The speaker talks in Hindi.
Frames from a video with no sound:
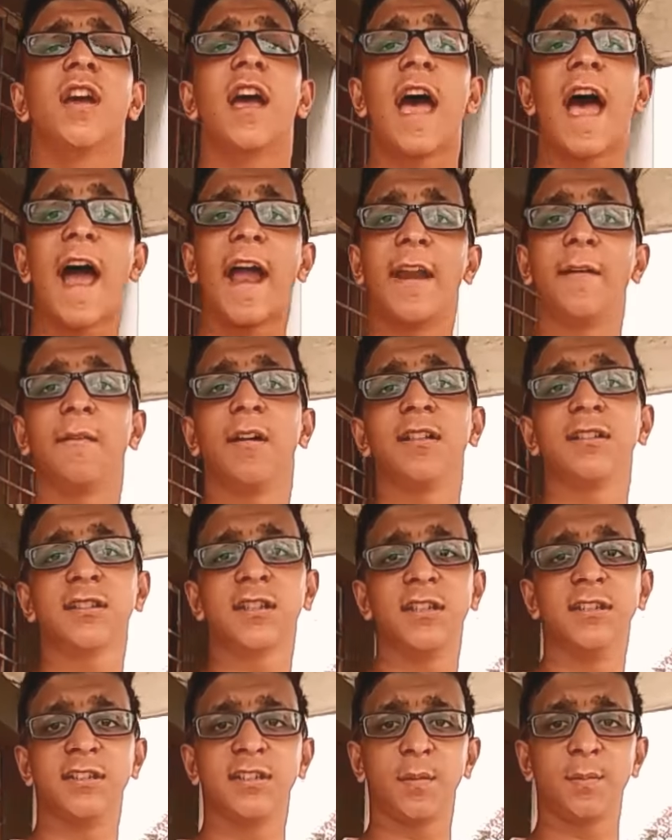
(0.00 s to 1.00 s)
एडवांस
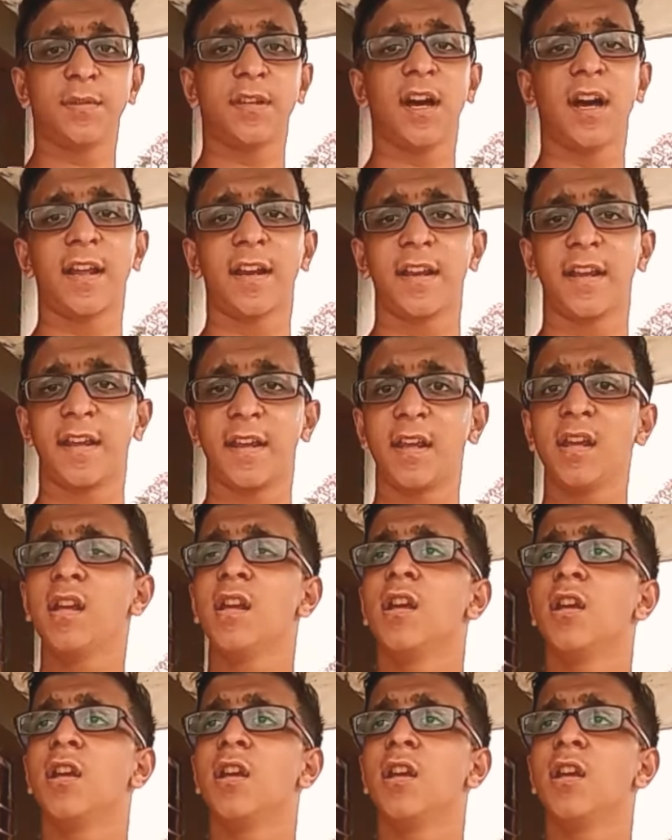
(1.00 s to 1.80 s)
कंसेप्ट आ रहे हैं